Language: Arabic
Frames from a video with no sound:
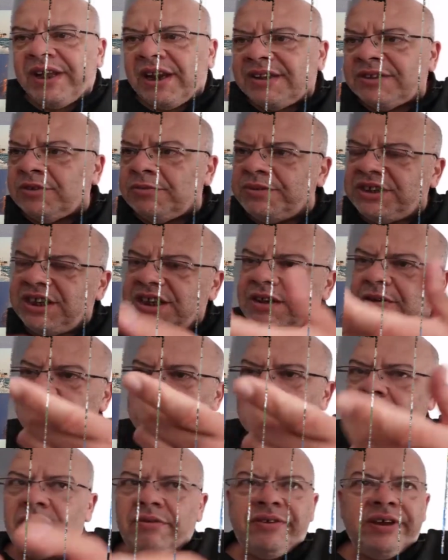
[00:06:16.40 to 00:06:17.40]
في راسو ماشي
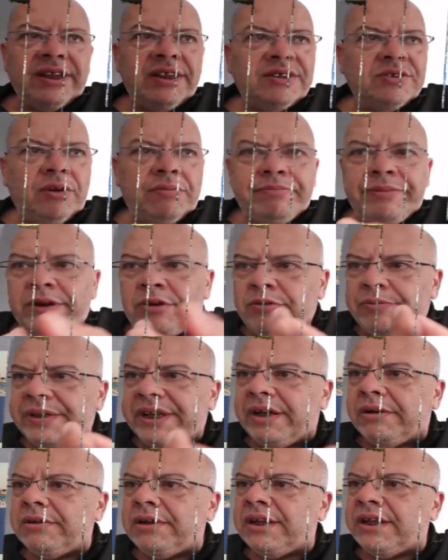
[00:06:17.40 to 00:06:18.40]
كاوكاو في راسو حبه
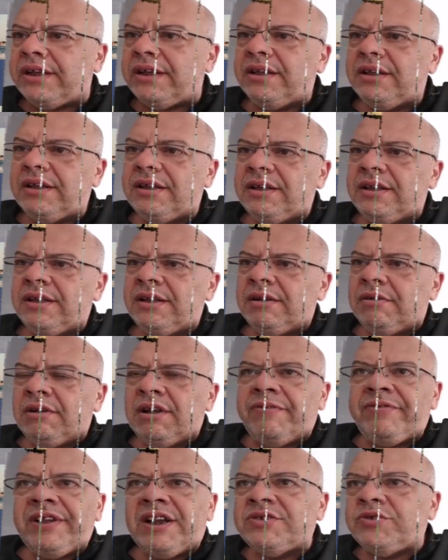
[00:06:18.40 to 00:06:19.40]
لوبيا والله
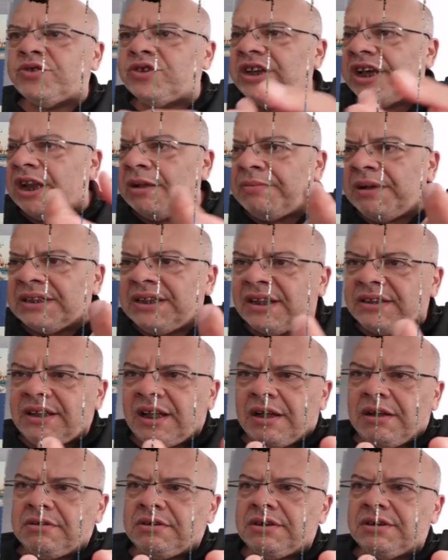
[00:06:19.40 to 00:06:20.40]
والله في راسو شكاره
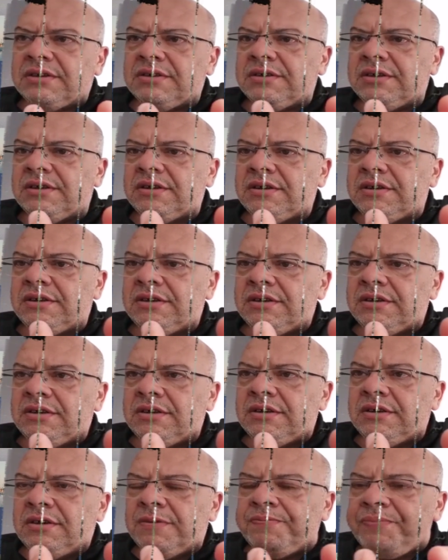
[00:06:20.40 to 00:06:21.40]
بطاطا
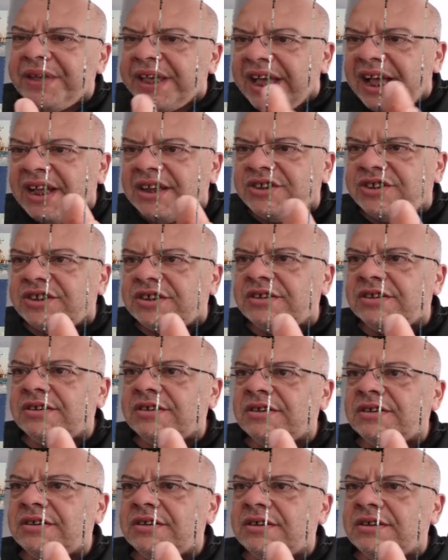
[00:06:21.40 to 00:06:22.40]
ما كانش
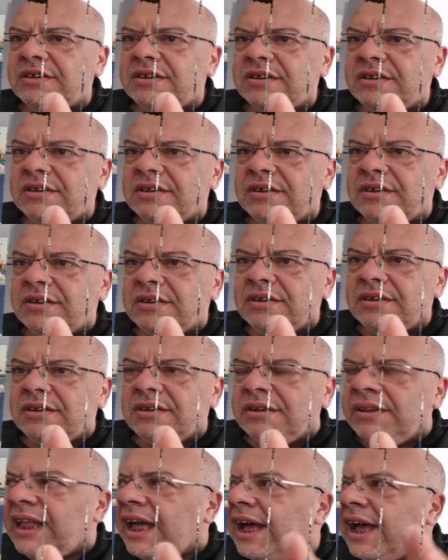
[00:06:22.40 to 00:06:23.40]

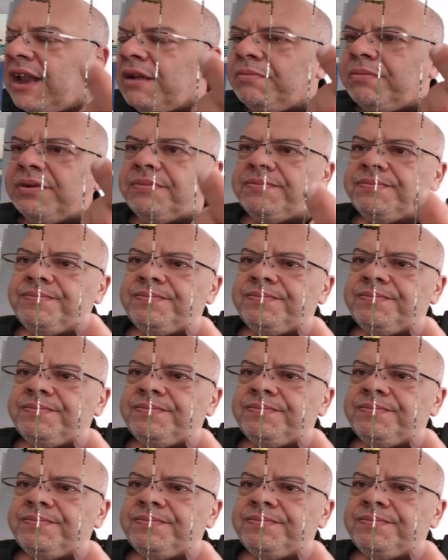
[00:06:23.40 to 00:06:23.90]
الله غالب